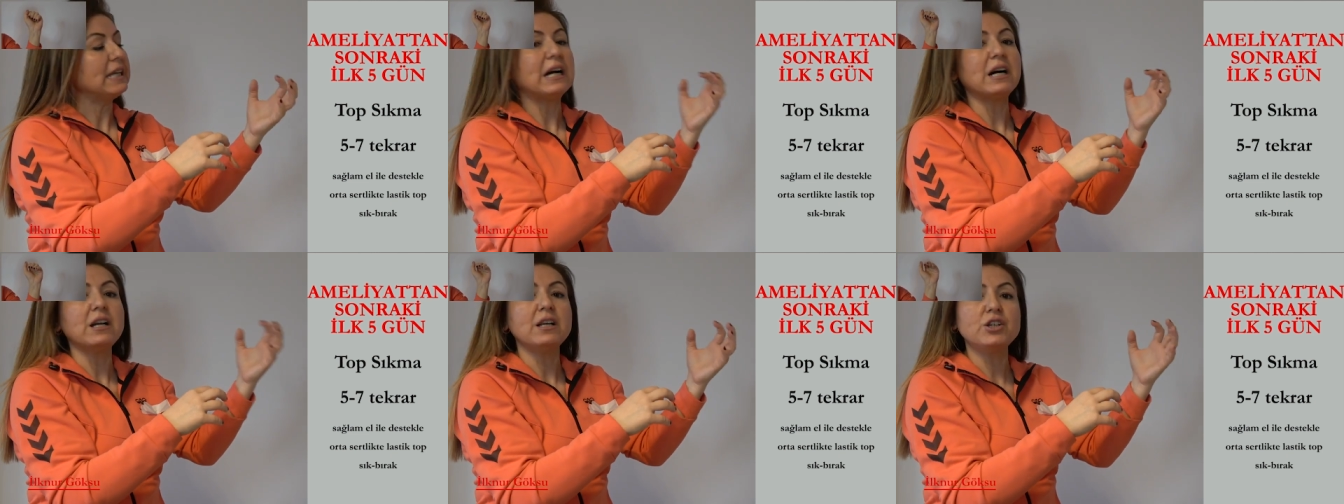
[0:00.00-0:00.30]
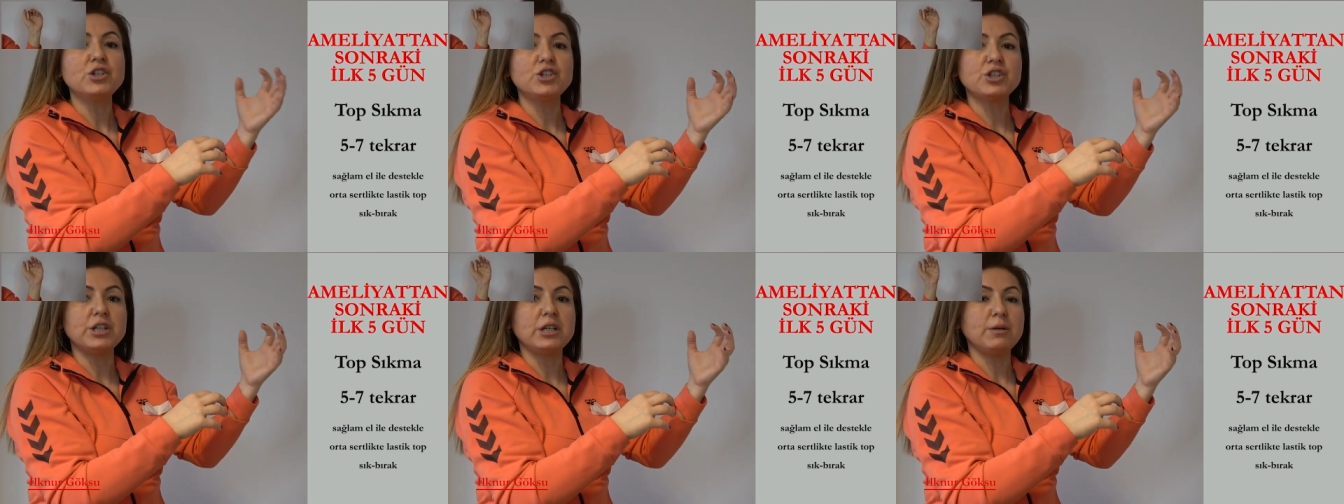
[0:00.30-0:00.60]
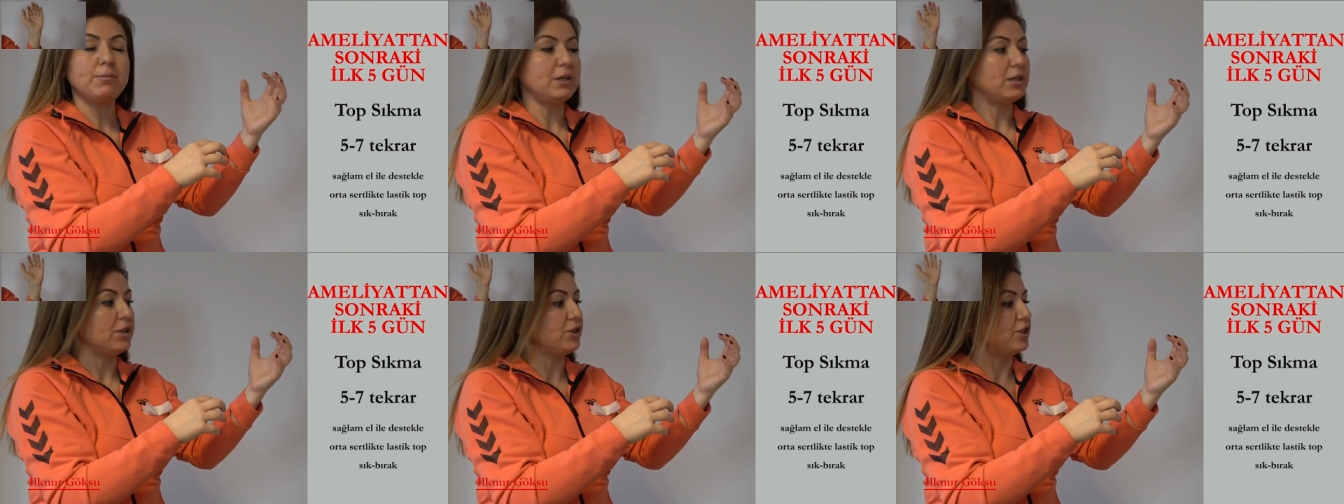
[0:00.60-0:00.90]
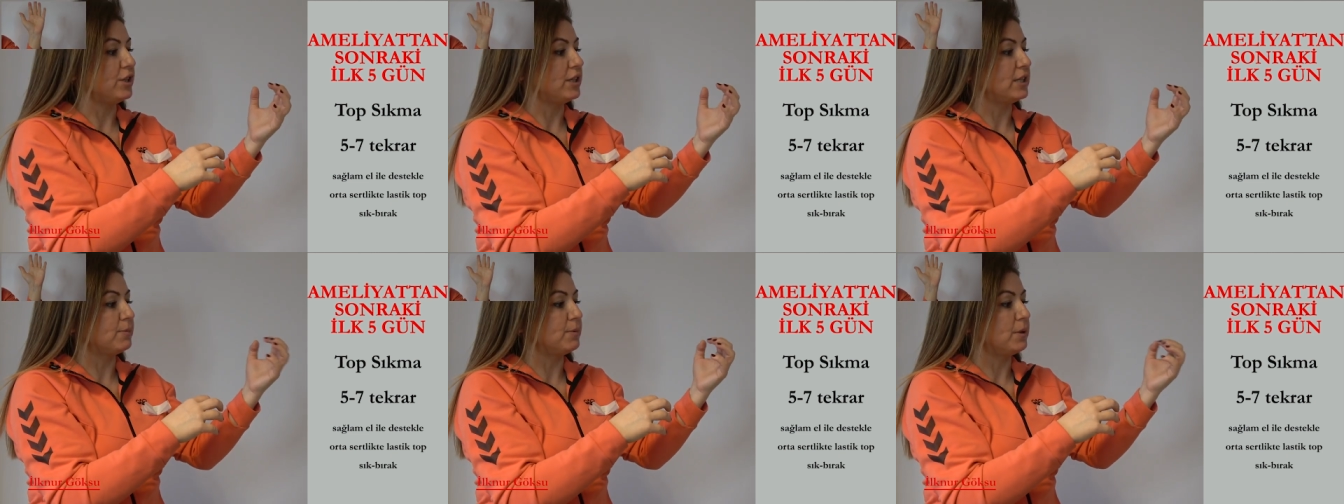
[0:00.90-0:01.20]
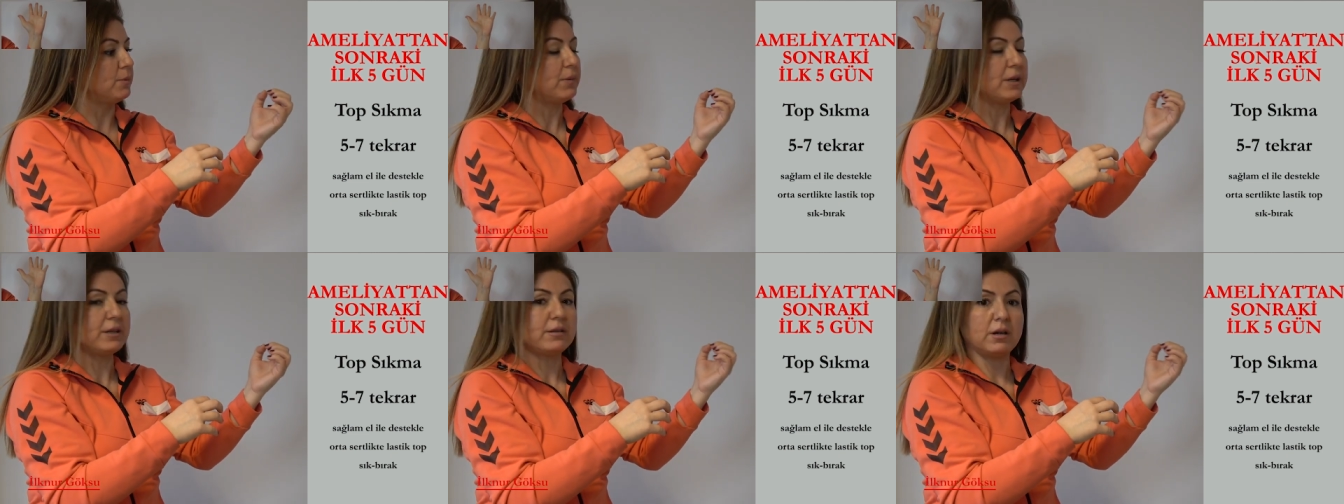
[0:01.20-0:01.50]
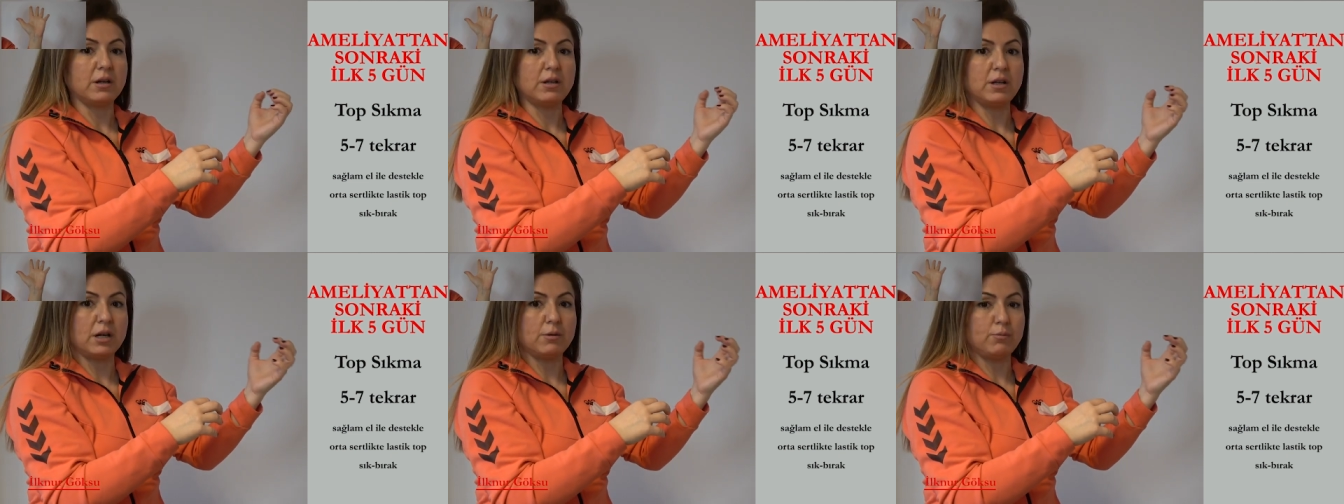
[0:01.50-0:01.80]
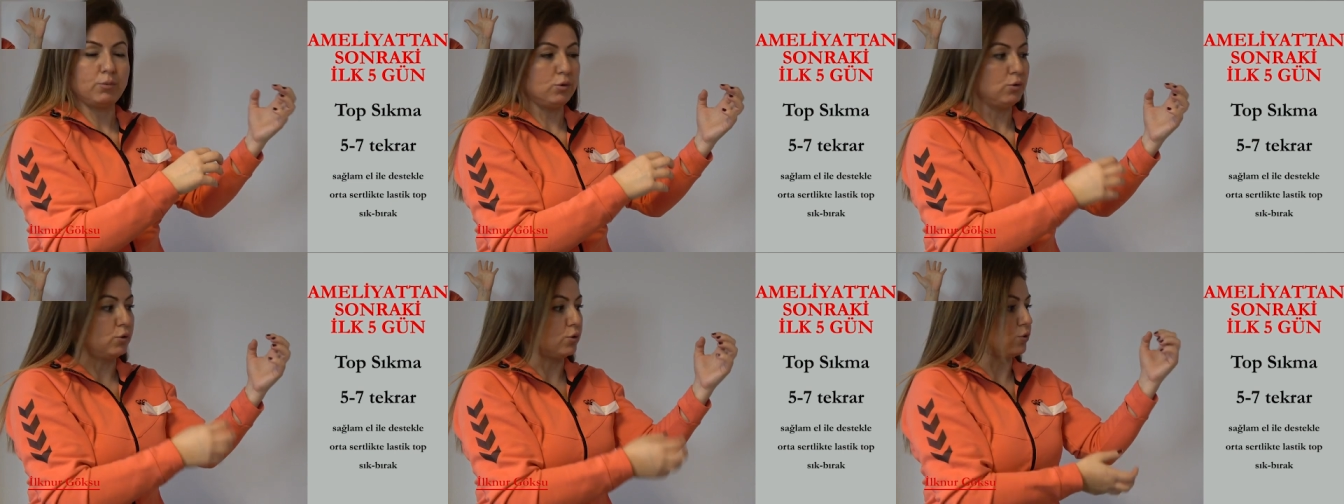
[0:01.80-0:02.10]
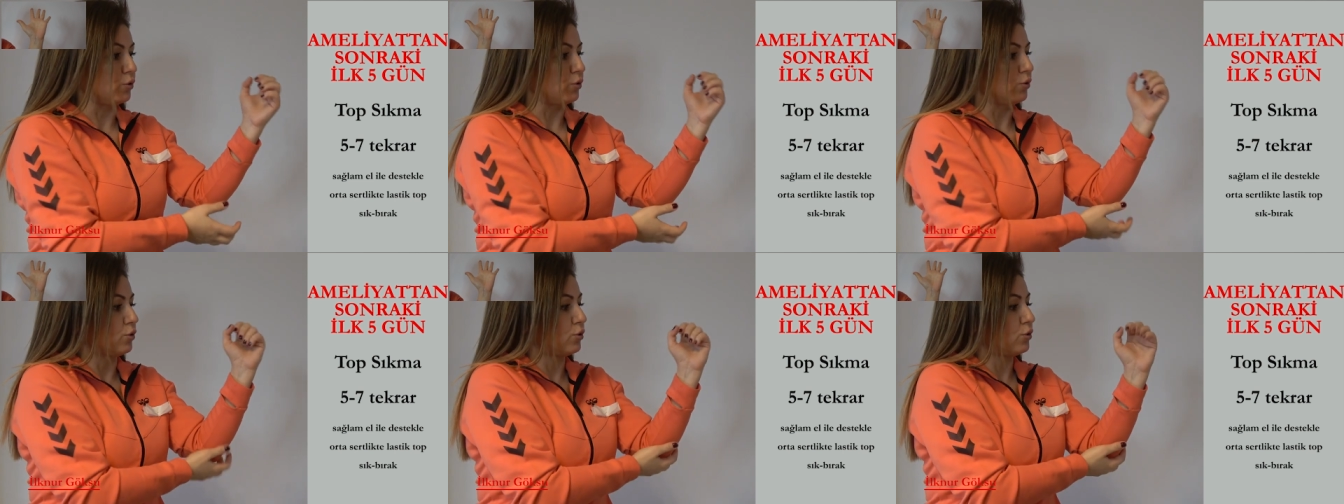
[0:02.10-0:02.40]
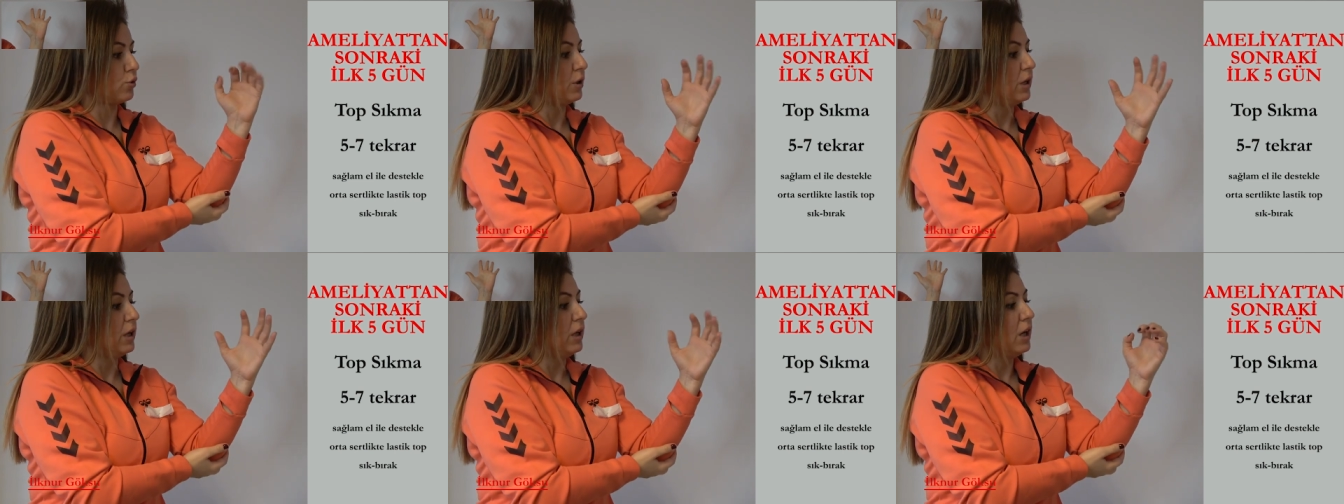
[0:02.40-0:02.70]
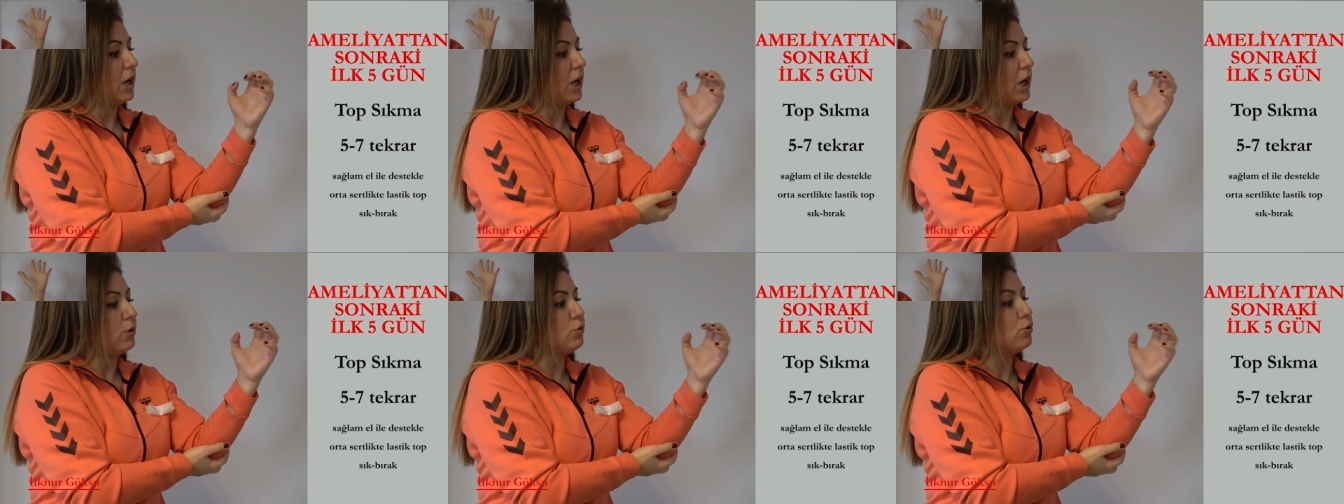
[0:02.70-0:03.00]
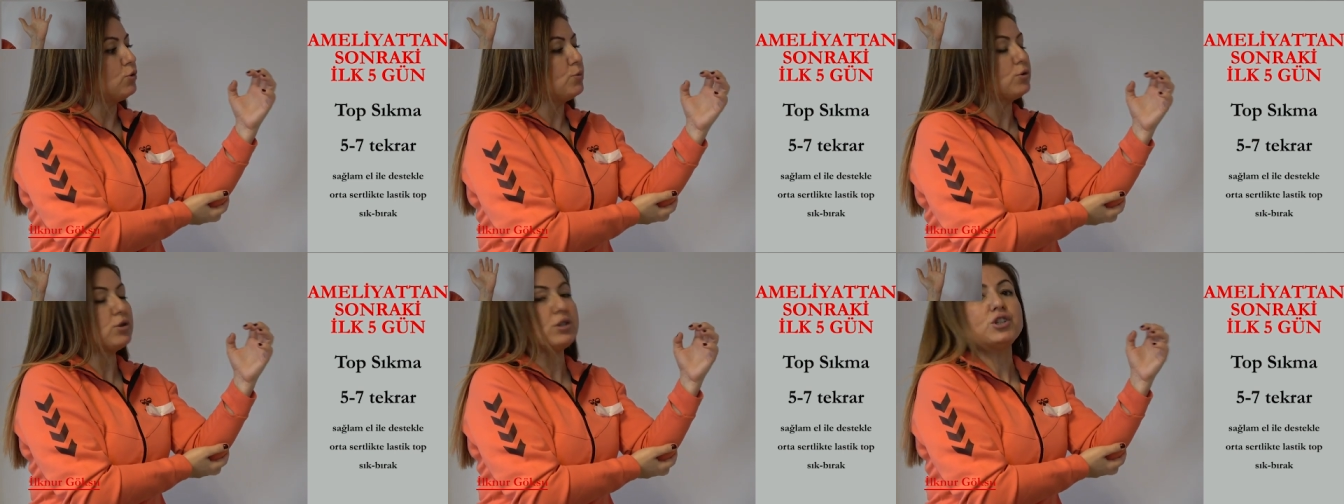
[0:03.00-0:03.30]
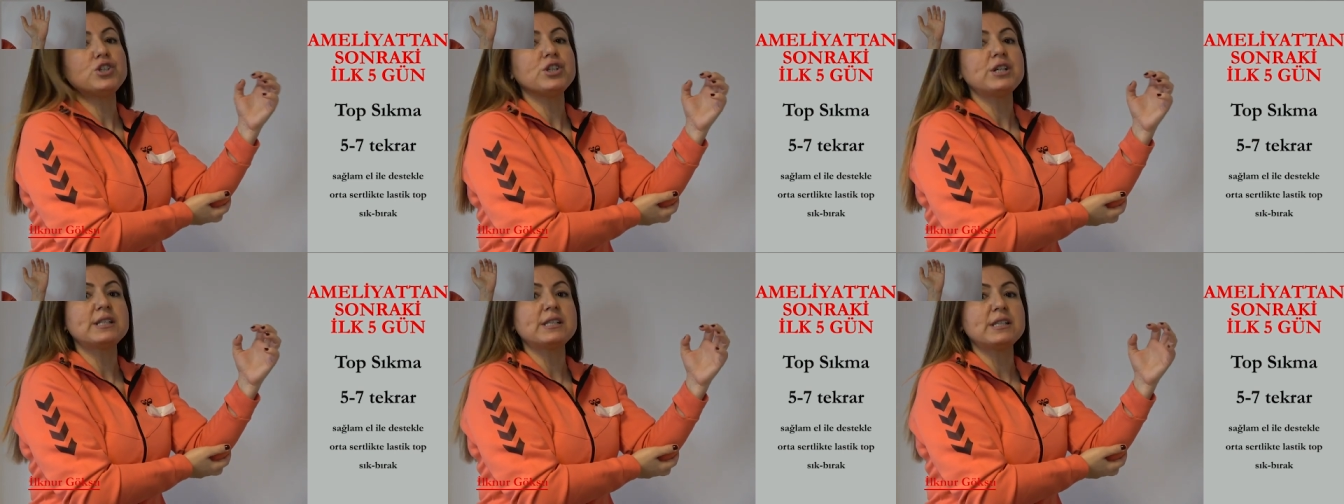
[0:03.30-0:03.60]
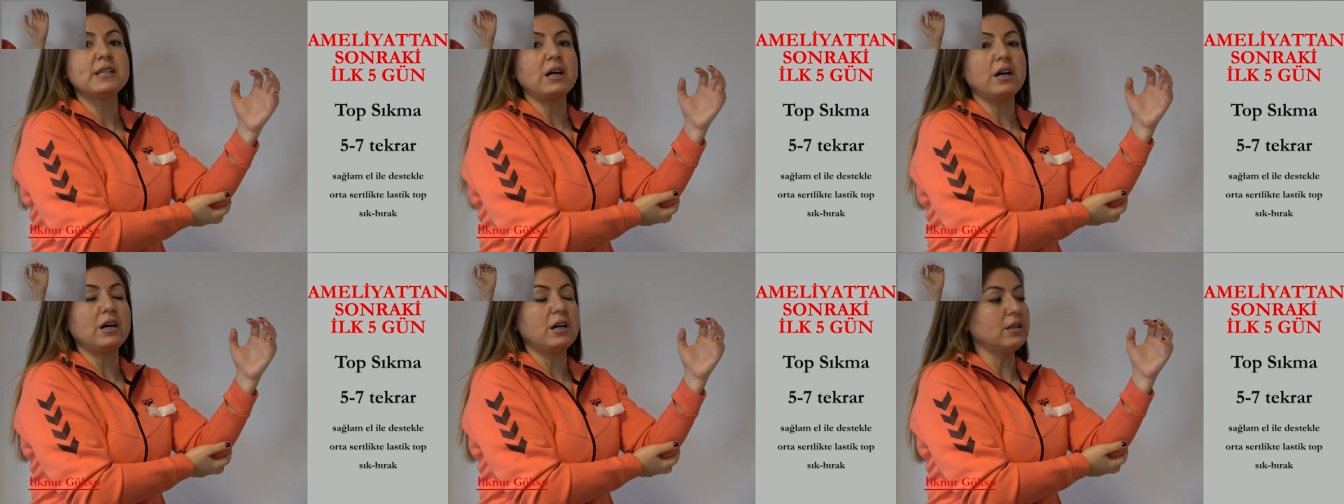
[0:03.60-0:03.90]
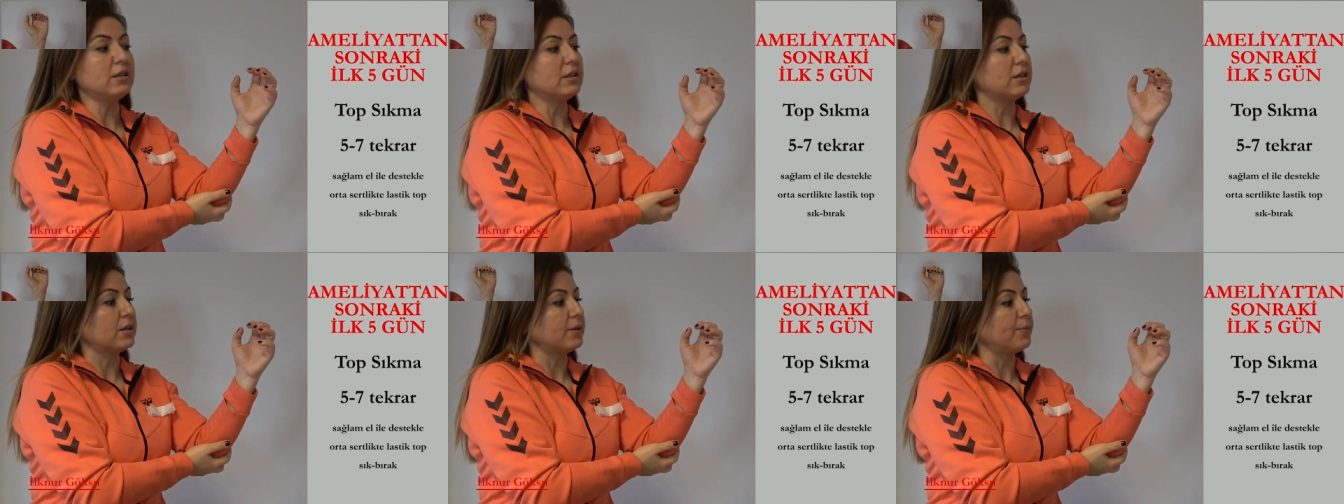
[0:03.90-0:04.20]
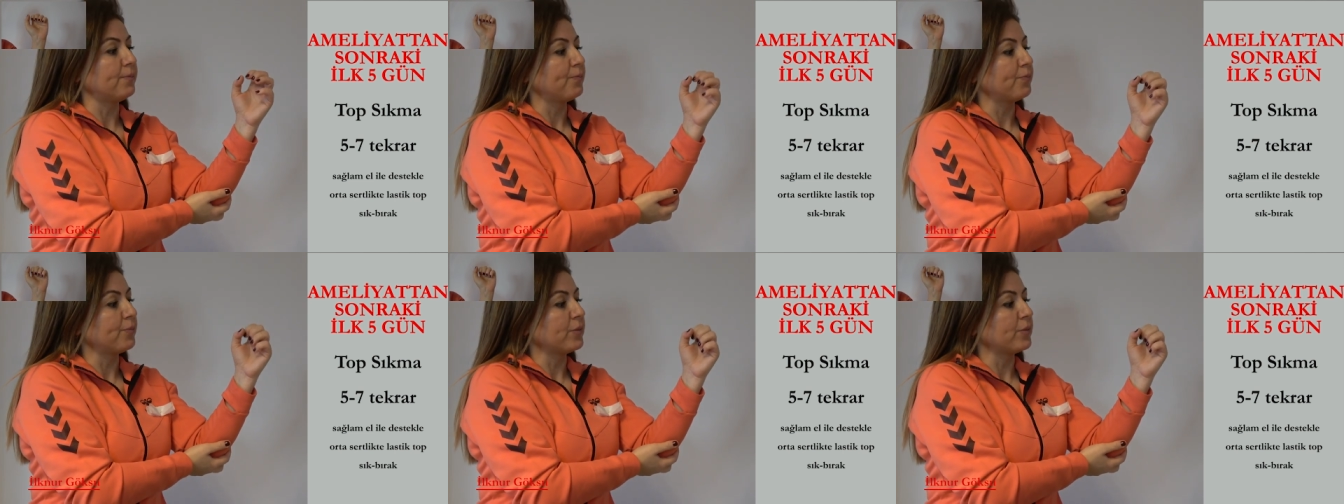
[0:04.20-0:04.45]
yerleştirebileceğiniz bir materyal buluyorsunuz. Avucumuzun içerisine aldık.